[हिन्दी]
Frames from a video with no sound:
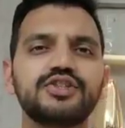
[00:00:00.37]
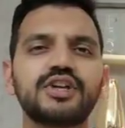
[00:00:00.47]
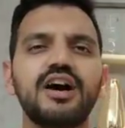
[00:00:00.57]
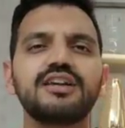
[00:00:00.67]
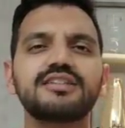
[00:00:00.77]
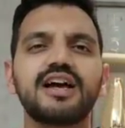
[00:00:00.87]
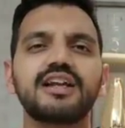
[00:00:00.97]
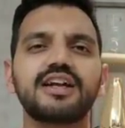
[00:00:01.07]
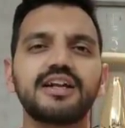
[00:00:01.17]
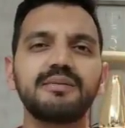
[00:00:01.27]
चार
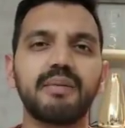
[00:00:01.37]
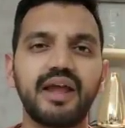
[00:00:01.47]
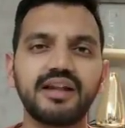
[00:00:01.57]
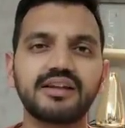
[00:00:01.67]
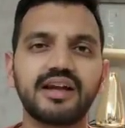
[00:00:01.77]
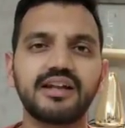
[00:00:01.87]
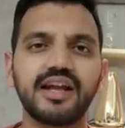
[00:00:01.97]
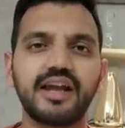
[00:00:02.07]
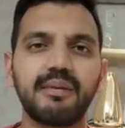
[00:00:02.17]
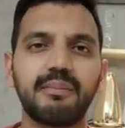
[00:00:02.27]
साल कड़ी मेहनत
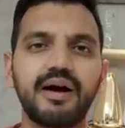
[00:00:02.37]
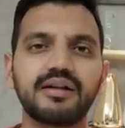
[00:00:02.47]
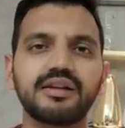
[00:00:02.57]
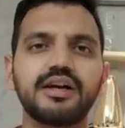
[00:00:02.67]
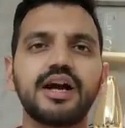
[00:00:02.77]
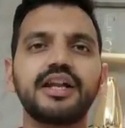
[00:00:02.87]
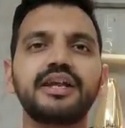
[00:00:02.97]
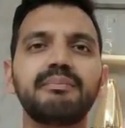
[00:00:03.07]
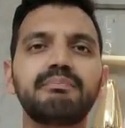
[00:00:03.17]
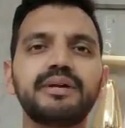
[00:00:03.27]
करने के बाद
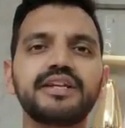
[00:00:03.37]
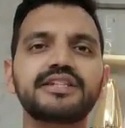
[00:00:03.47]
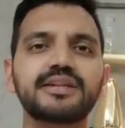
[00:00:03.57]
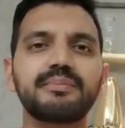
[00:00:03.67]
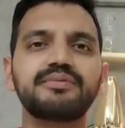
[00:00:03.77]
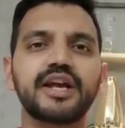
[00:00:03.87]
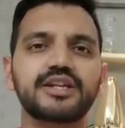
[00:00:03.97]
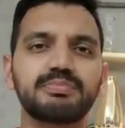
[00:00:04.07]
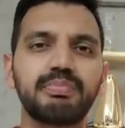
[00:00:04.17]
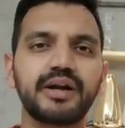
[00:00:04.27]
करीब 20
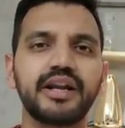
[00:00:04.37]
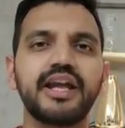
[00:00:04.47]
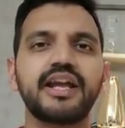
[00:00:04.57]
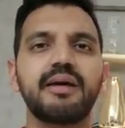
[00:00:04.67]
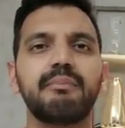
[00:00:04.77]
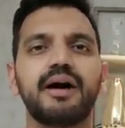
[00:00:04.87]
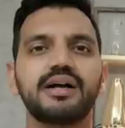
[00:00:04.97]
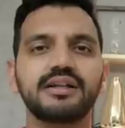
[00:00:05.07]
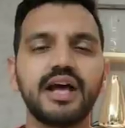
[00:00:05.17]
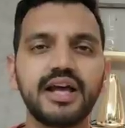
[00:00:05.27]
सब्जेक्ट्स पढ़ने के
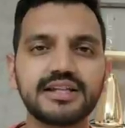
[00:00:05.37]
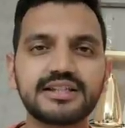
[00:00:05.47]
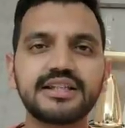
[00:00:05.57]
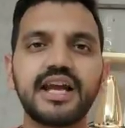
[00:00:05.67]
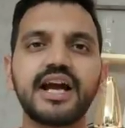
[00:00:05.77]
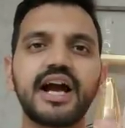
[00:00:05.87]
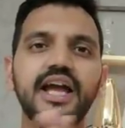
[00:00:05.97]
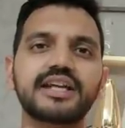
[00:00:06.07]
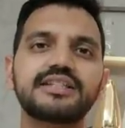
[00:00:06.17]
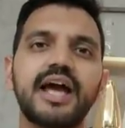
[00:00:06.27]
बाद सीए का
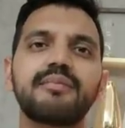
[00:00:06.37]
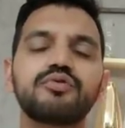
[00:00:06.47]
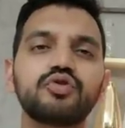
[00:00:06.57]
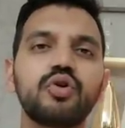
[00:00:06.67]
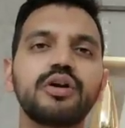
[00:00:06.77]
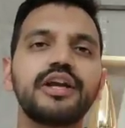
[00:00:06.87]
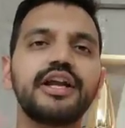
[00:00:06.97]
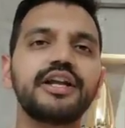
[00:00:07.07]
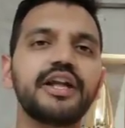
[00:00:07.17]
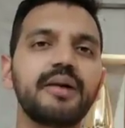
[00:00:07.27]
एग्जाम जो कि
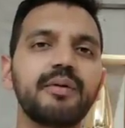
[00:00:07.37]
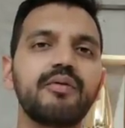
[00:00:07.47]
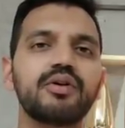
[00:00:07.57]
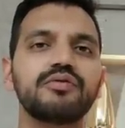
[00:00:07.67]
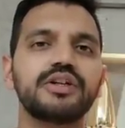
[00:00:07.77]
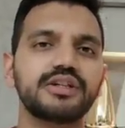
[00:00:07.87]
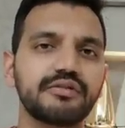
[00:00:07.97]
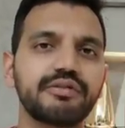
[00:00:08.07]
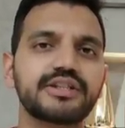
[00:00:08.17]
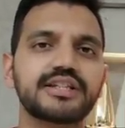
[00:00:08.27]
इंडिया में वन ऑफ द
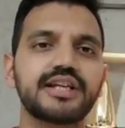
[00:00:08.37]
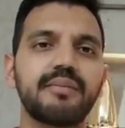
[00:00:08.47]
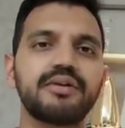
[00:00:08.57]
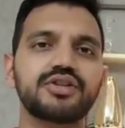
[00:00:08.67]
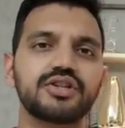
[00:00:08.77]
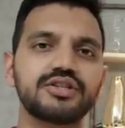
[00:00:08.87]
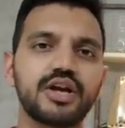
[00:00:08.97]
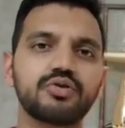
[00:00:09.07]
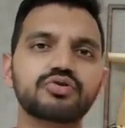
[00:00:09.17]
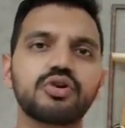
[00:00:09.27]
टफेस्ट एग्जामिनेशन
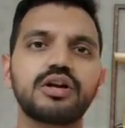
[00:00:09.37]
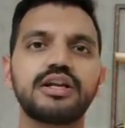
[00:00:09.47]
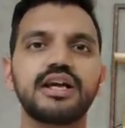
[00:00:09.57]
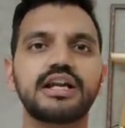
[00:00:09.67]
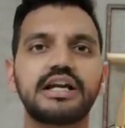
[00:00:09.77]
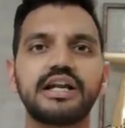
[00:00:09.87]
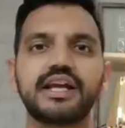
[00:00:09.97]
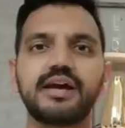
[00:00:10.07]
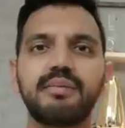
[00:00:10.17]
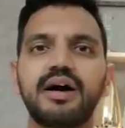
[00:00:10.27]
है उसको क्लियर
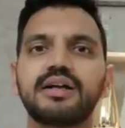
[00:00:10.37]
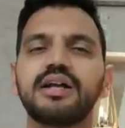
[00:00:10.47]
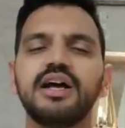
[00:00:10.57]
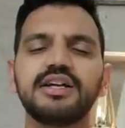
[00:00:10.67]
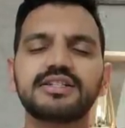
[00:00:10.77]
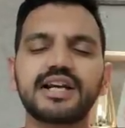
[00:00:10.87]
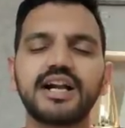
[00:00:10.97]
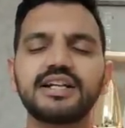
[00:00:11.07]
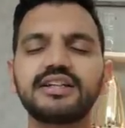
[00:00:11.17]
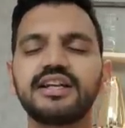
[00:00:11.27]
करने के बाद
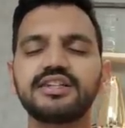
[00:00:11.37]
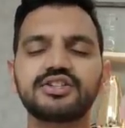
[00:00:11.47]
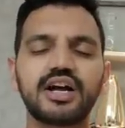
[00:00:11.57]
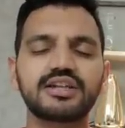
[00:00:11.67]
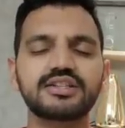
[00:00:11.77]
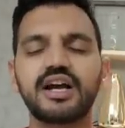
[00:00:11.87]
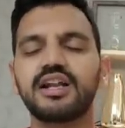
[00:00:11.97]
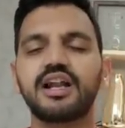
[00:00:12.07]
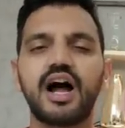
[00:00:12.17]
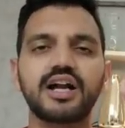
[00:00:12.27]
साढ़े तीन चार
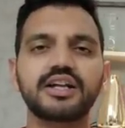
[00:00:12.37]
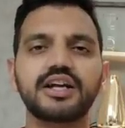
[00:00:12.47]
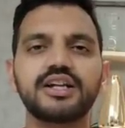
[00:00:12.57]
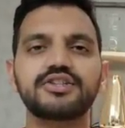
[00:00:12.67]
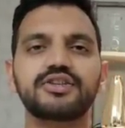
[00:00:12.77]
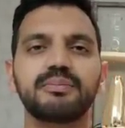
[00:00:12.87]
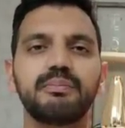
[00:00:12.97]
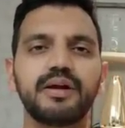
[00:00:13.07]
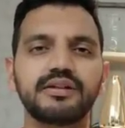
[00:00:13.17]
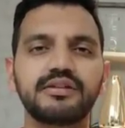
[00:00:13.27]
साल आर्टिकलशिप
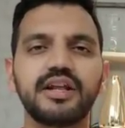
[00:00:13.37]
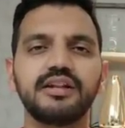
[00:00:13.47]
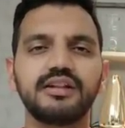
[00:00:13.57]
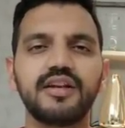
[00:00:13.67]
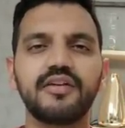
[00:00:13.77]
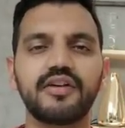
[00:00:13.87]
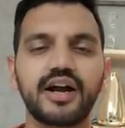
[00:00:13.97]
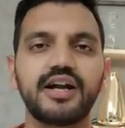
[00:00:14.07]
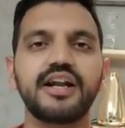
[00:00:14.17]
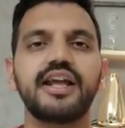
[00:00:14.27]
में दिन दिन
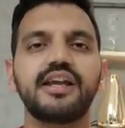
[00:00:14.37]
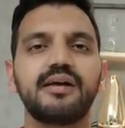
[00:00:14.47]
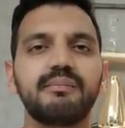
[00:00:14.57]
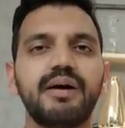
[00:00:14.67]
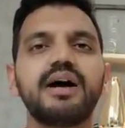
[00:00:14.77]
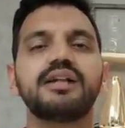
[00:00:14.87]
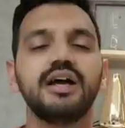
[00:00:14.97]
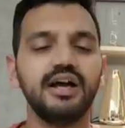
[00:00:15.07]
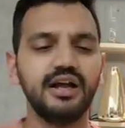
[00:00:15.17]
रगड़ने के बाद